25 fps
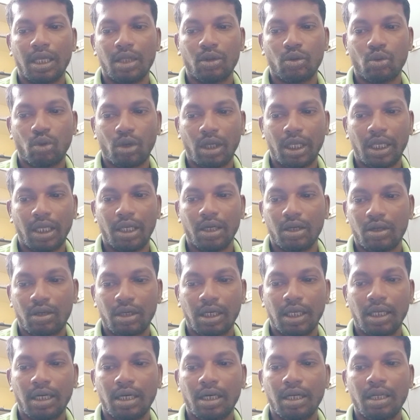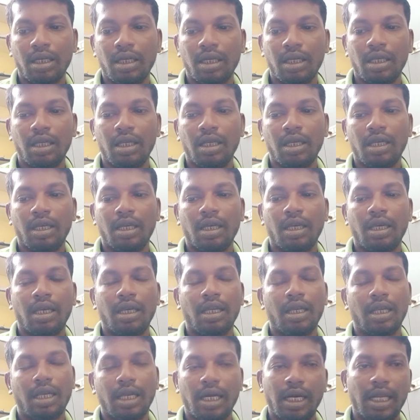துணை இயக்குனர்
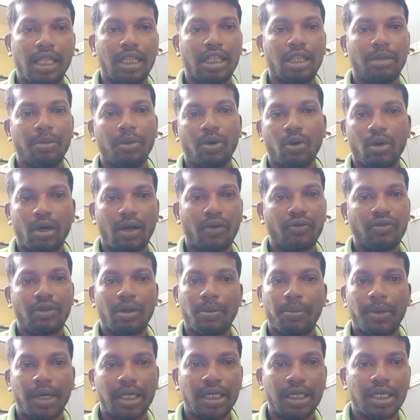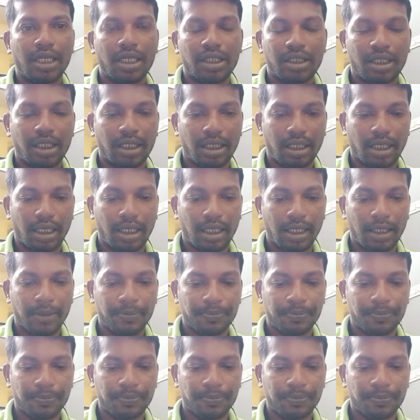எல்லாத்தையுமே ஒன் ஆஃப் த பார்ட்டியாக சேர்க்குறாங்க